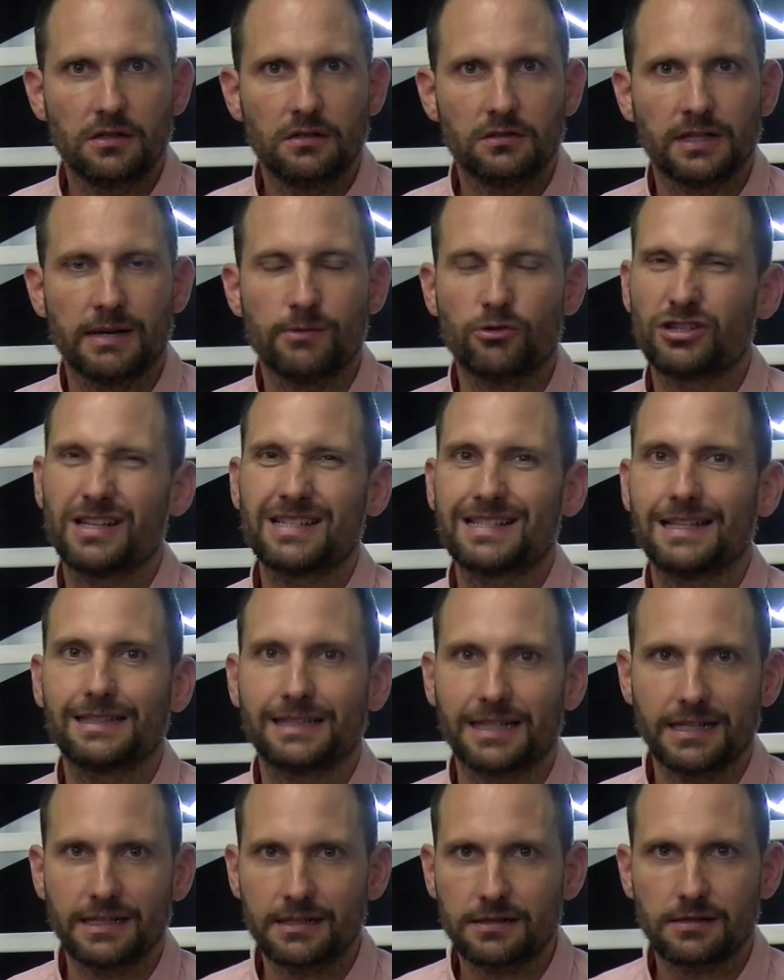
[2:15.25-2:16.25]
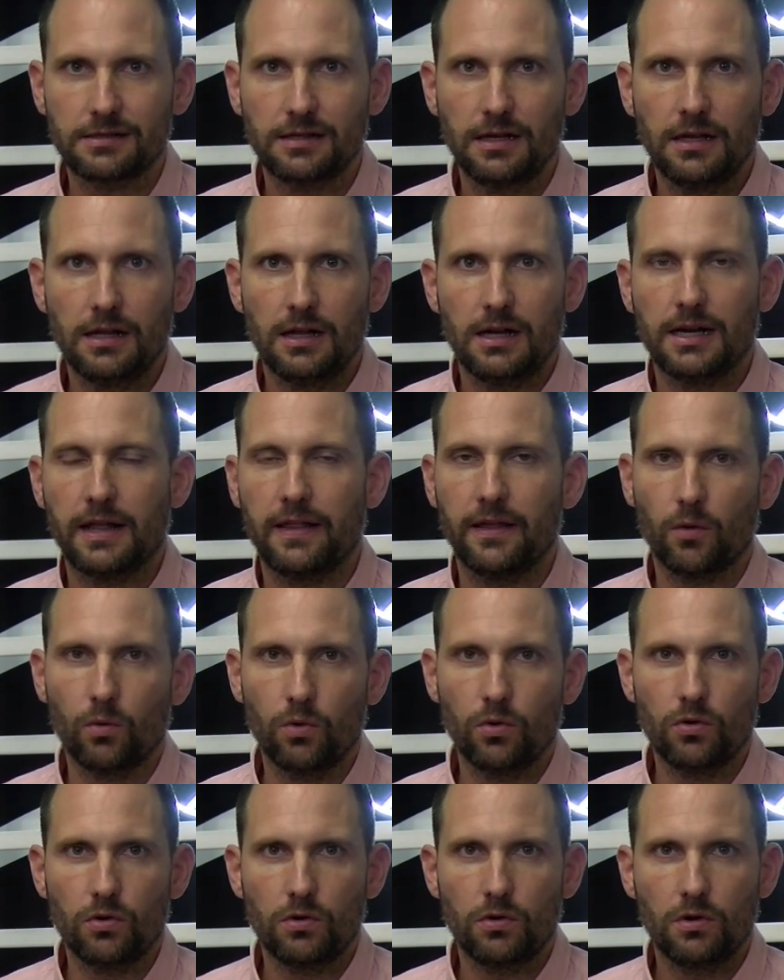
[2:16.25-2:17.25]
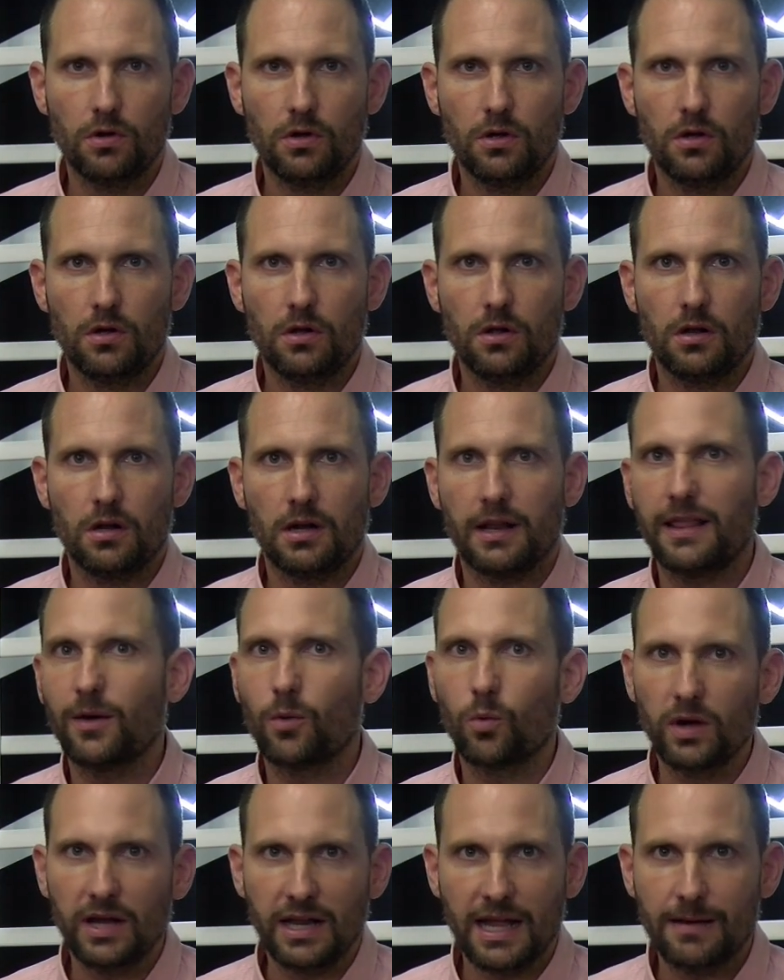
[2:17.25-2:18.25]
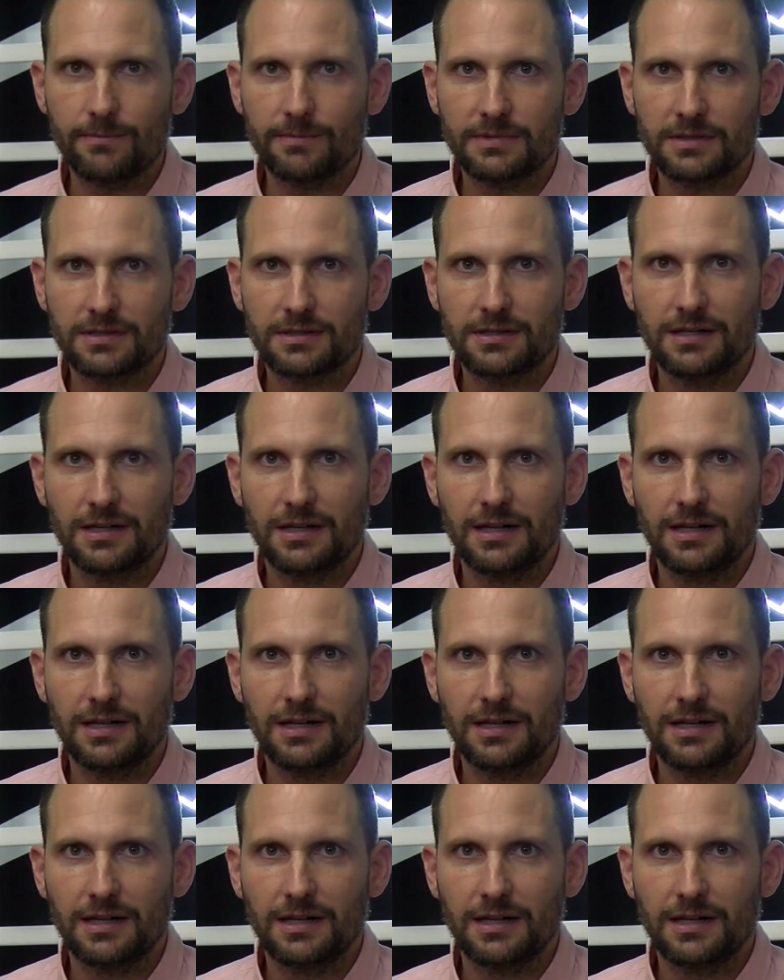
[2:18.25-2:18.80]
Tenemos hasta tres, la de Guru, la de Williams,